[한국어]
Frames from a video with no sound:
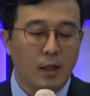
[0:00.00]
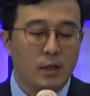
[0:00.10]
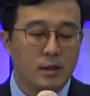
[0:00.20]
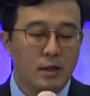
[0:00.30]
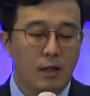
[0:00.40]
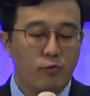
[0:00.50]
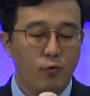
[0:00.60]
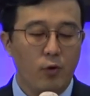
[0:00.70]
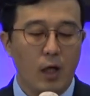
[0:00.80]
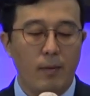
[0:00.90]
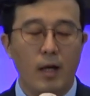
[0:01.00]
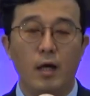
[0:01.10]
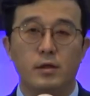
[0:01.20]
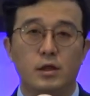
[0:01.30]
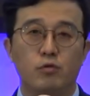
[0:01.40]
지난 수요
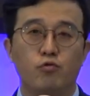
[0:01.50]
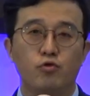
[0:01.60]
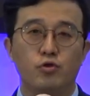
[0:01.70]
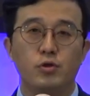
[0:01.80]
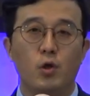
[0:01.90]
예배에 직구준